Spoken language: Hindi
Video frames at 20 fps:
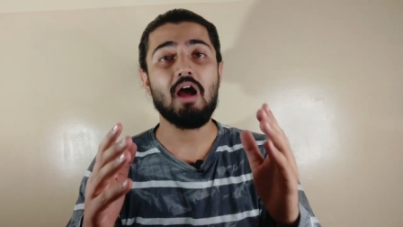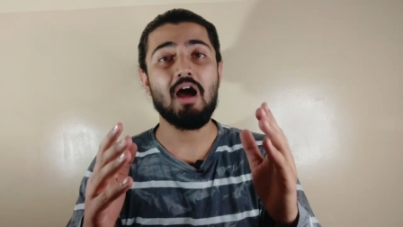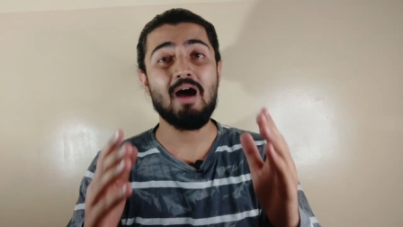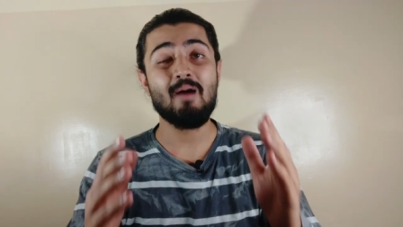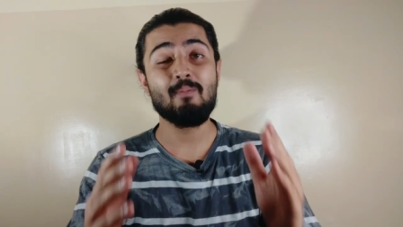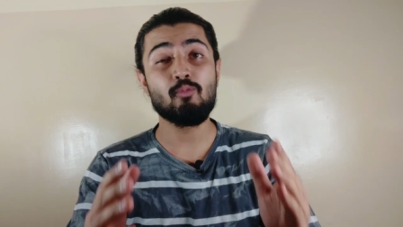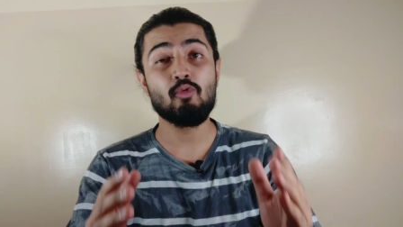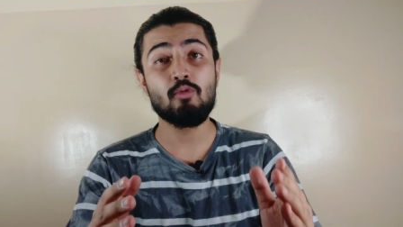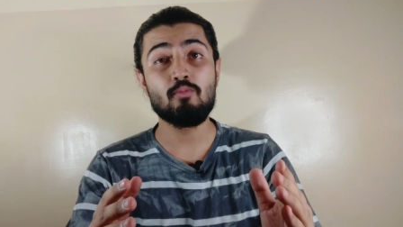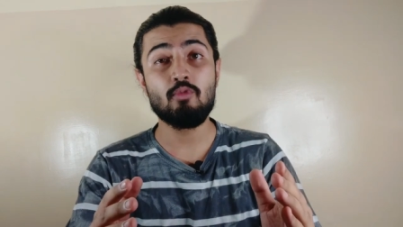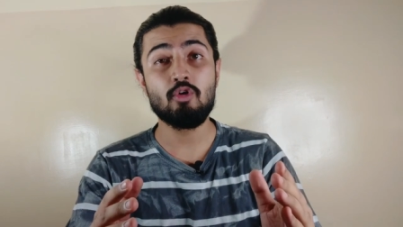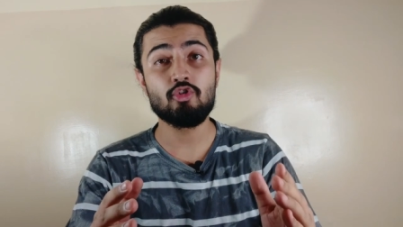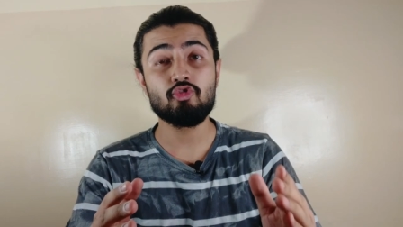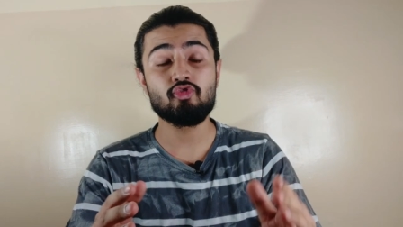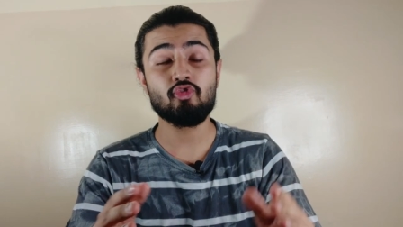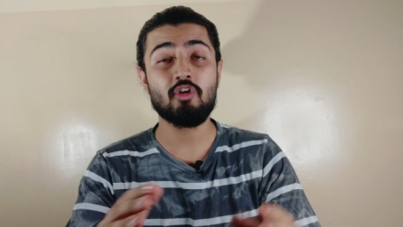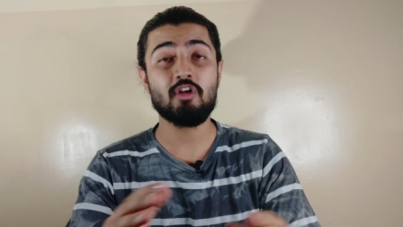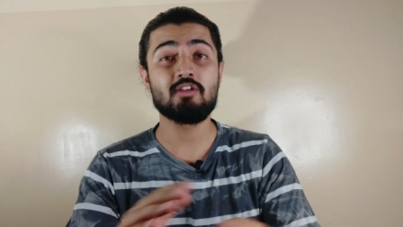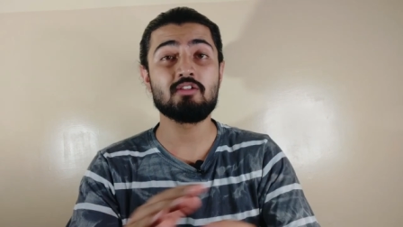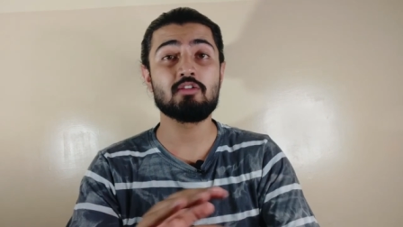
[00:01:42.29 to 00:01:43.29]
आपको
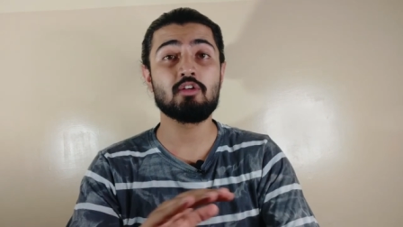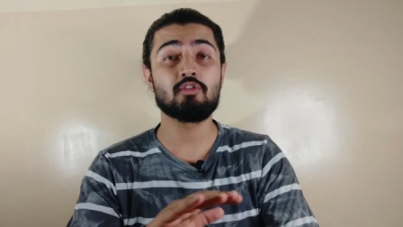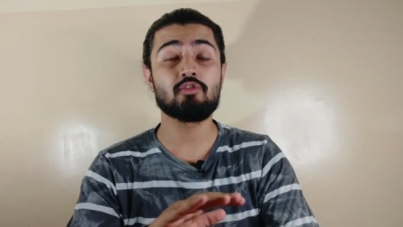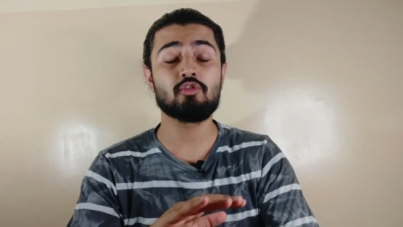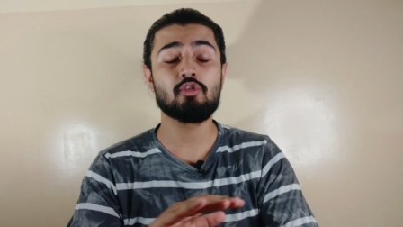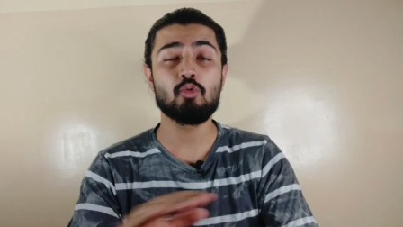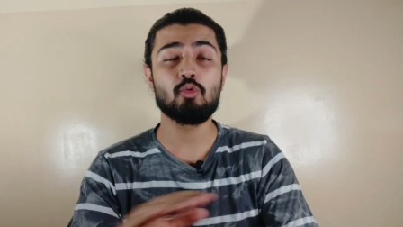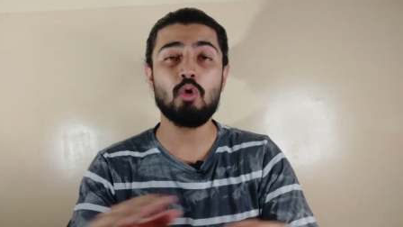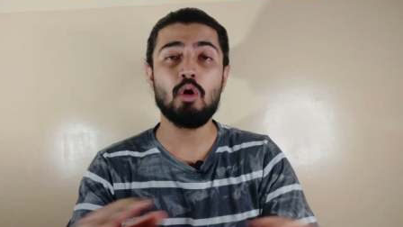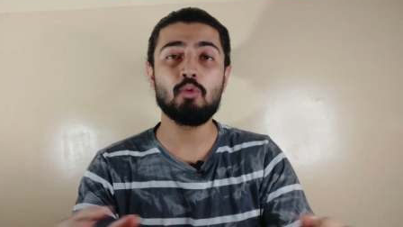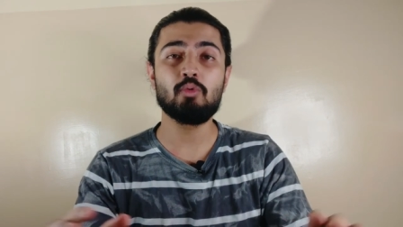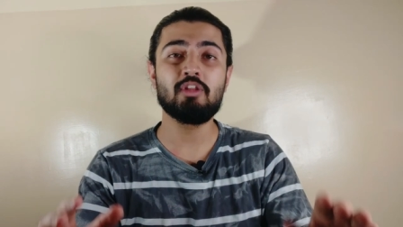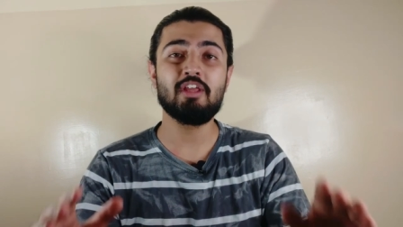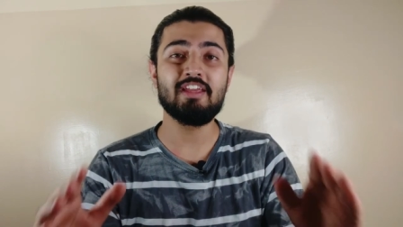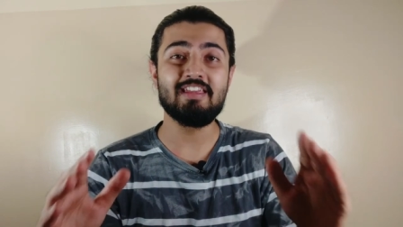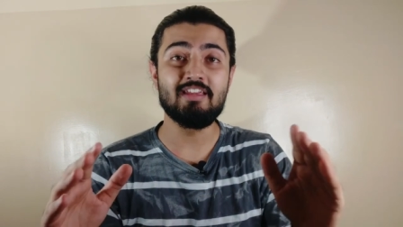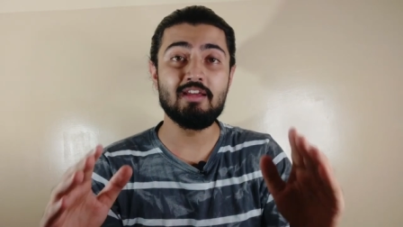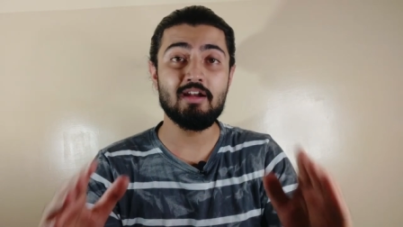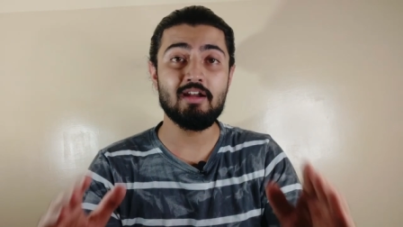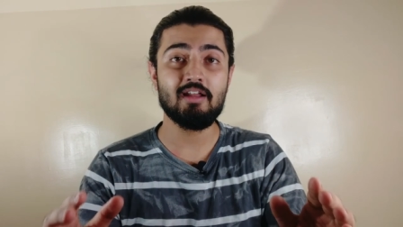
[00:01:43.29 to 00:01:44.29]
मॉइस्चराइज़र थ्रू आउट
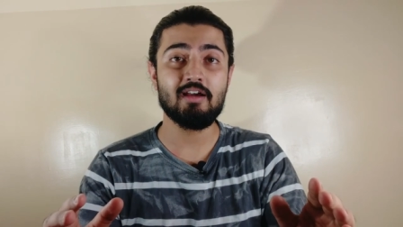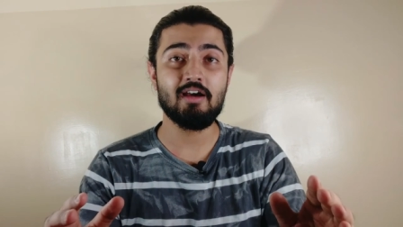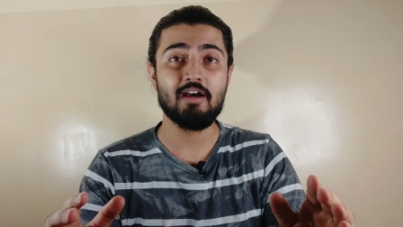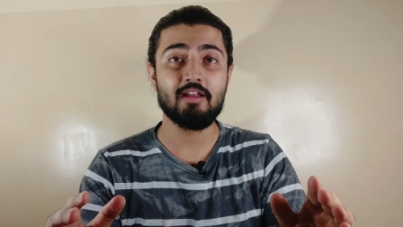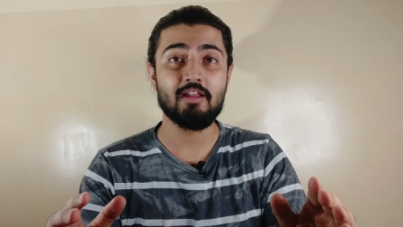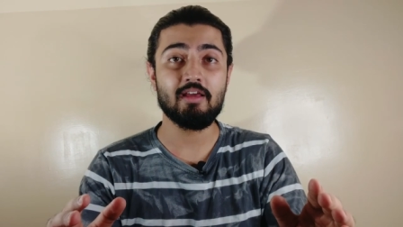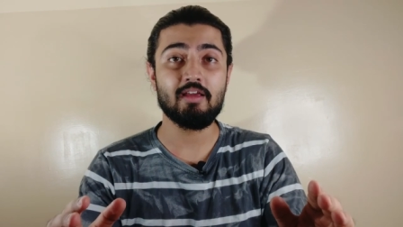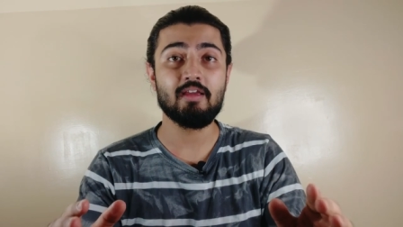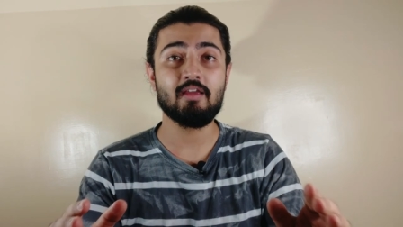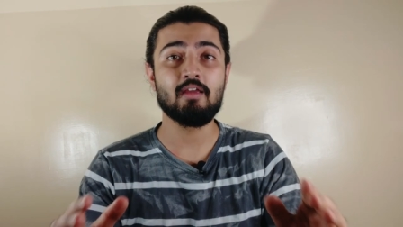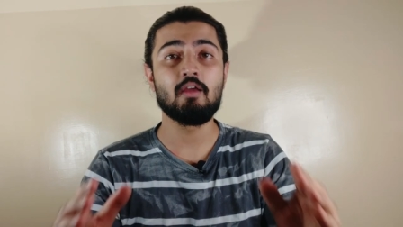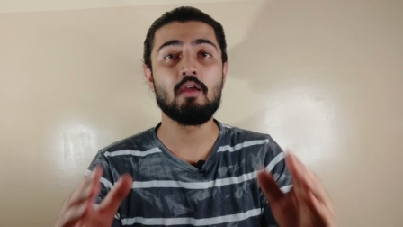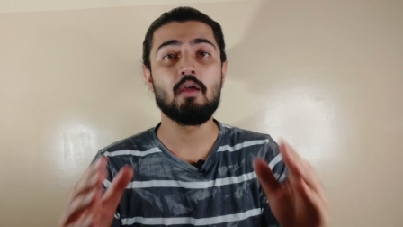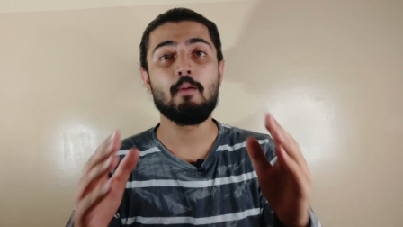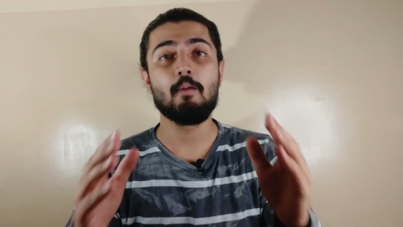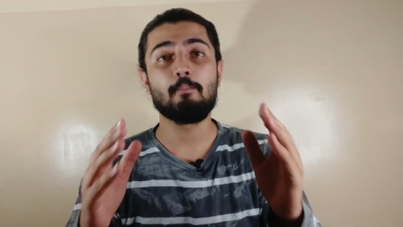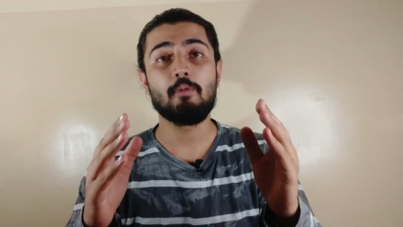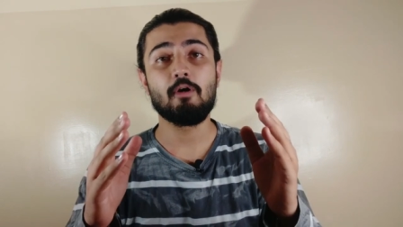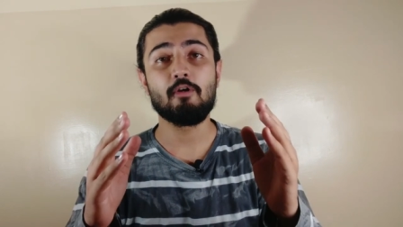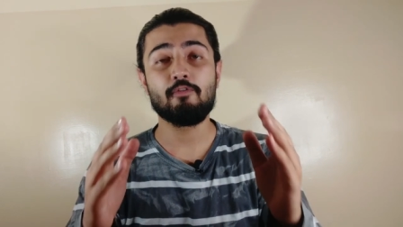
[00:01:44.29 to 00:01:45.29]
द ईयर लगाना
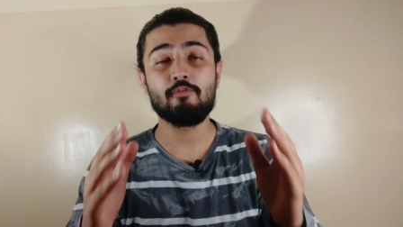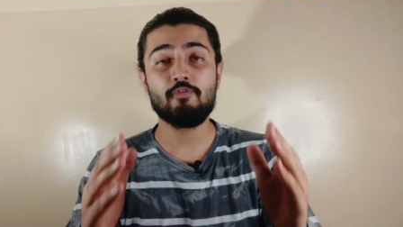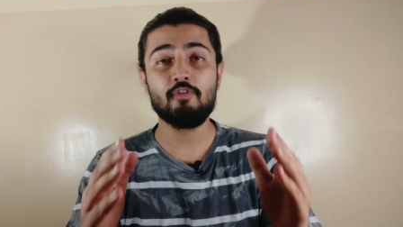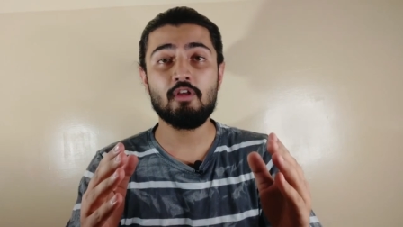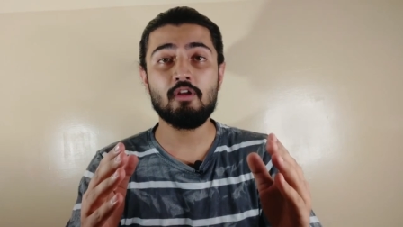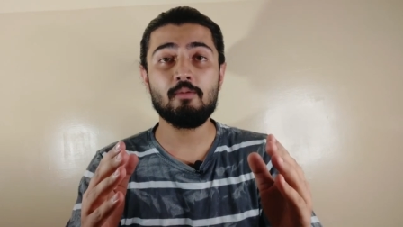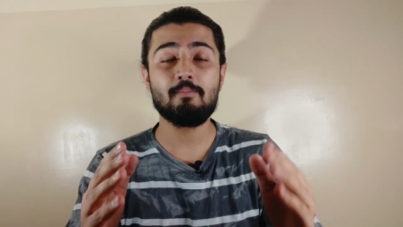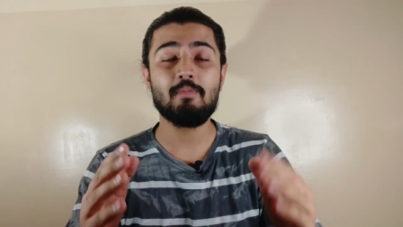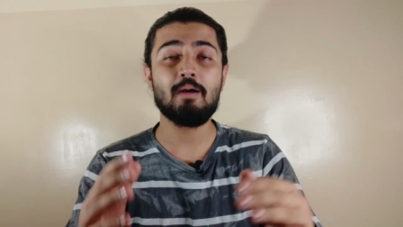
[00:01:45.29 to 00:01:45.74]
है पर फिर